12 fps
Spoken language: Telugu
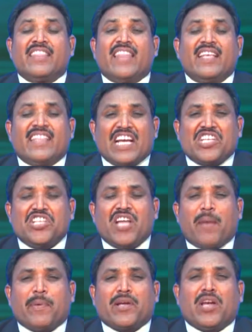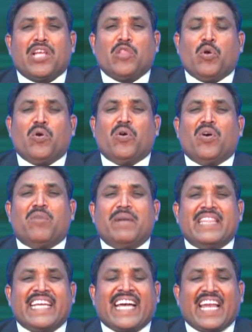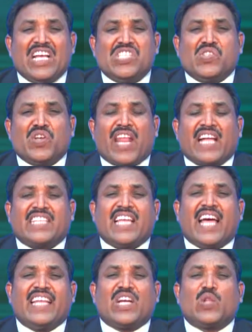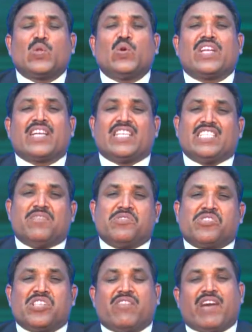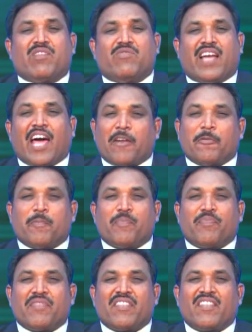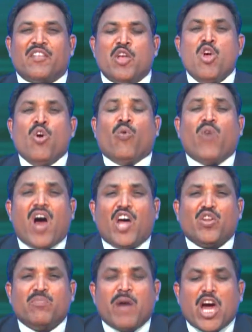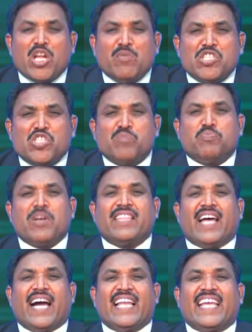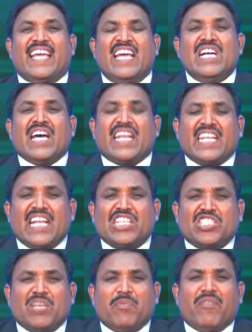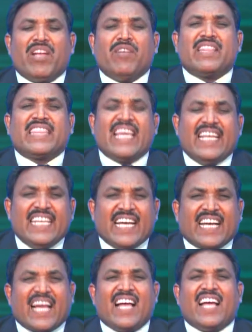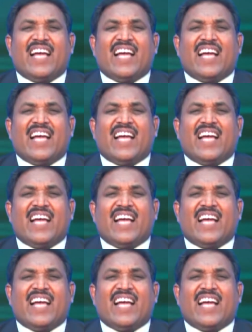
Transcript: ద దక్షిణాఫ్రికాలో ఎంతోమంది క్రీస్తు రక్తానికి దూరంగా జీవిస్తున్న వారు ఉన్నారు వారు మారు మనసు పొందాలి రక్తము విలువ తెలియక